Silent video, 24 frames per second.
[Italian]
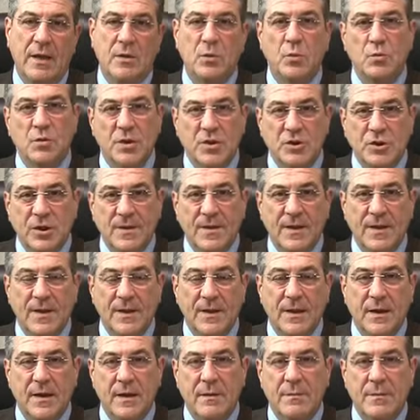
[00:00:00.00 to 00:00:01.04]
tutti i
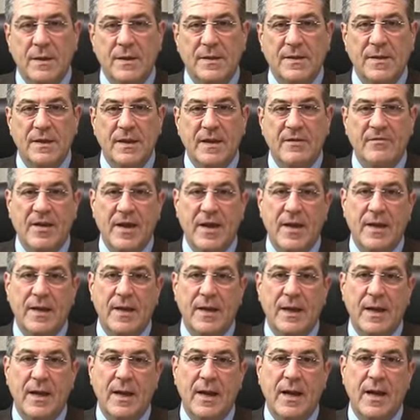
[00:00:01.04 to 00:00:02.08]
cittadini di Martina
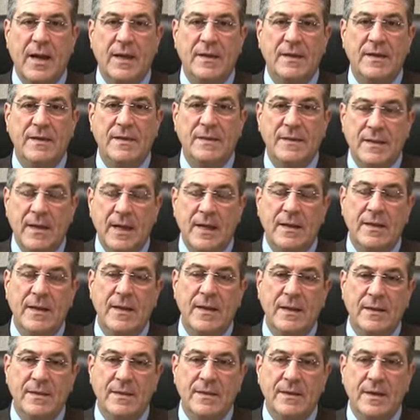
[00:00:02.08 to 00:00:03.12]
Franca e,
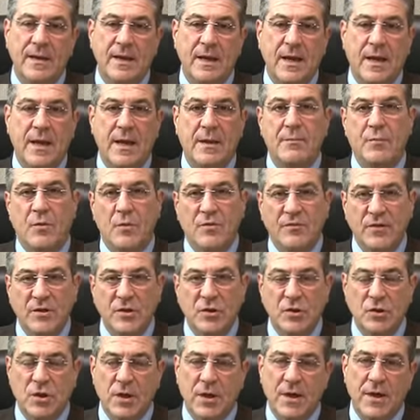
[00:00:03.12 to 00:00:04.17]
dell'intera
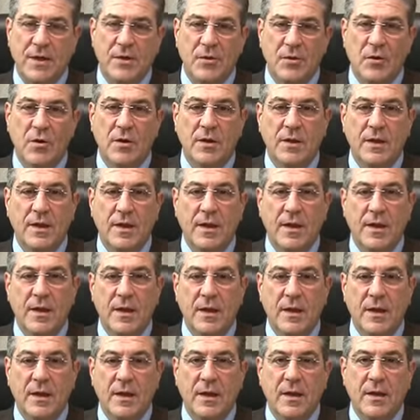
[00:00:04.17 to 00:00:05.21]
provincia ionica.
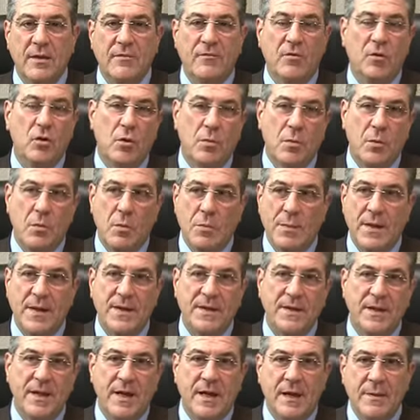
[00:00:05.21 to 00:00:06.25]
Voglio proprio
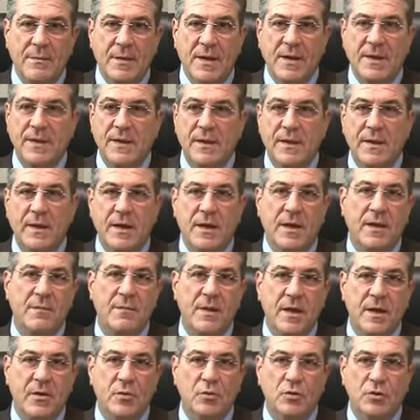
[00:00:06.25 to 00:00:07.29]
partire da Martina, dai
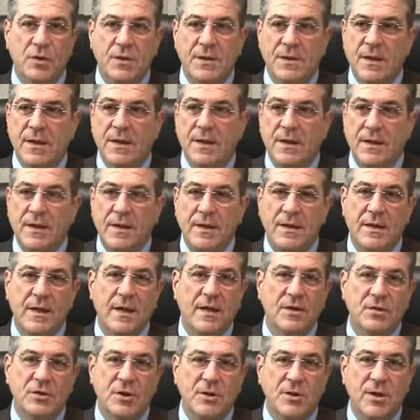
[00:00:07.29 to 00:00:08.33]
miei concittadini, dalla
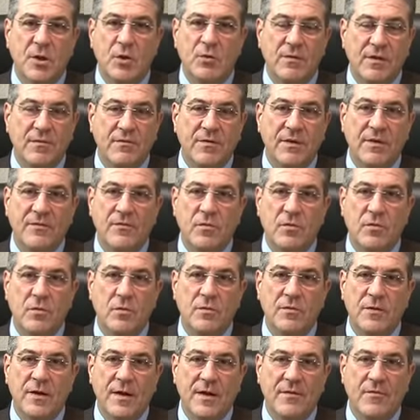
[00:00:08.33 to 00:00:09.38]
città dove vivo,
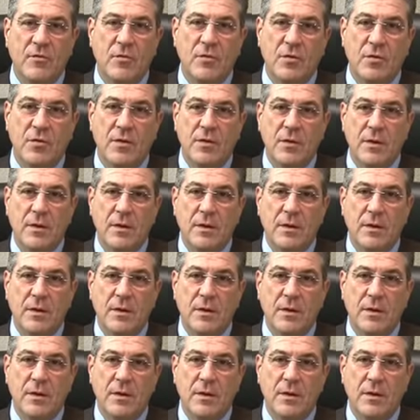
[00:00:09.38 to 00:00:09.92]
dove lavoro,